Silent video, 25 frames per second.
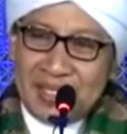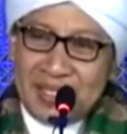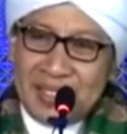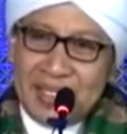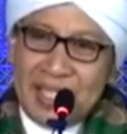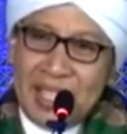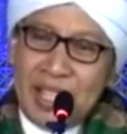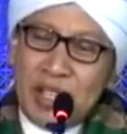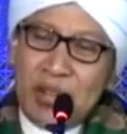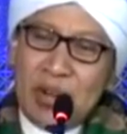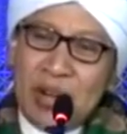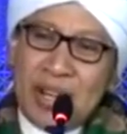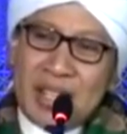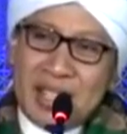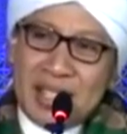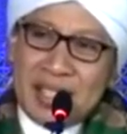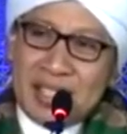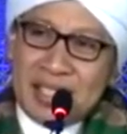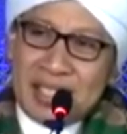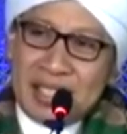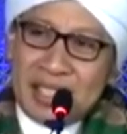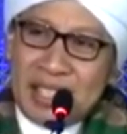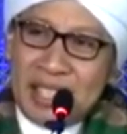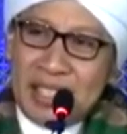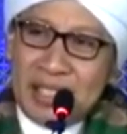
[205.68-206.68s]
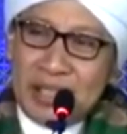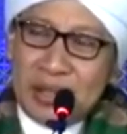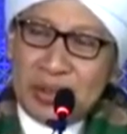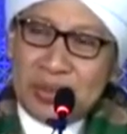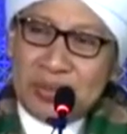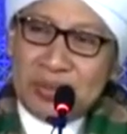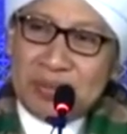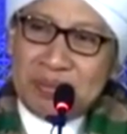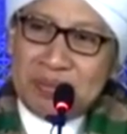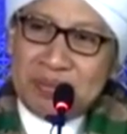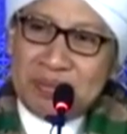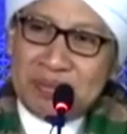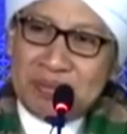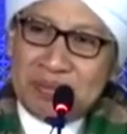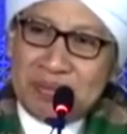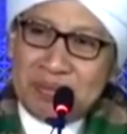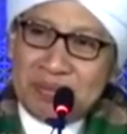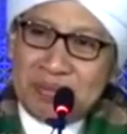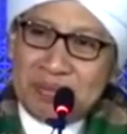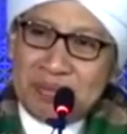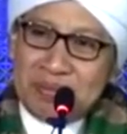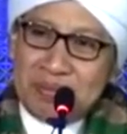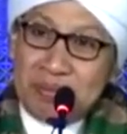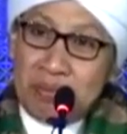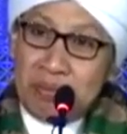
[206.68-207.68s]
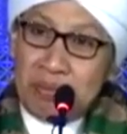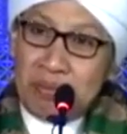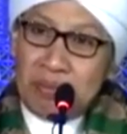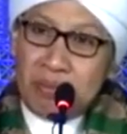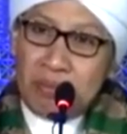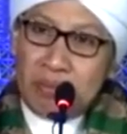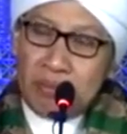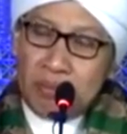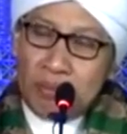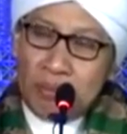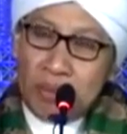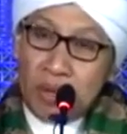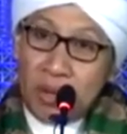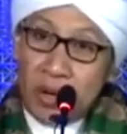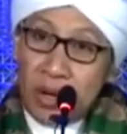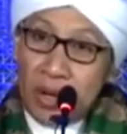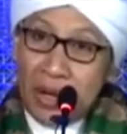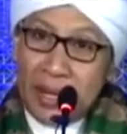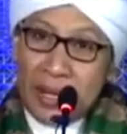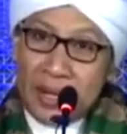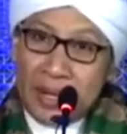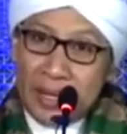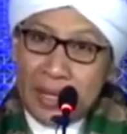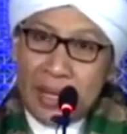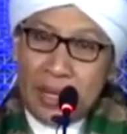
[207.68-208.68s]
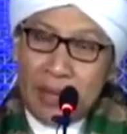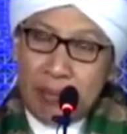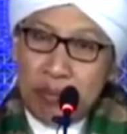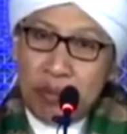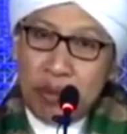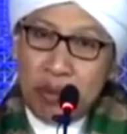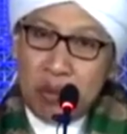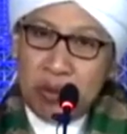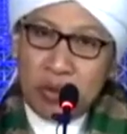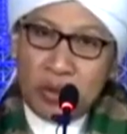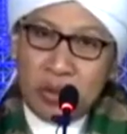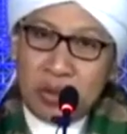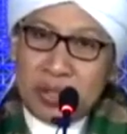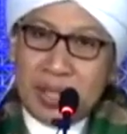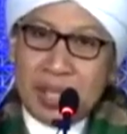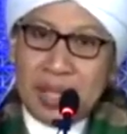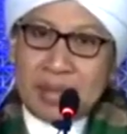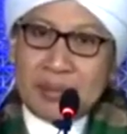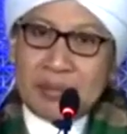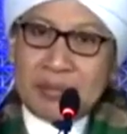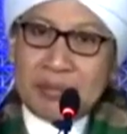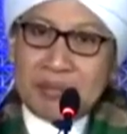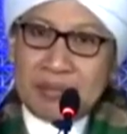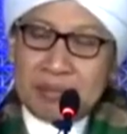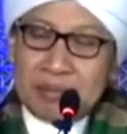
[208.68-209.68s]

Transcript: Dan doakan setelah itu. Mohonkan ampun untuknya.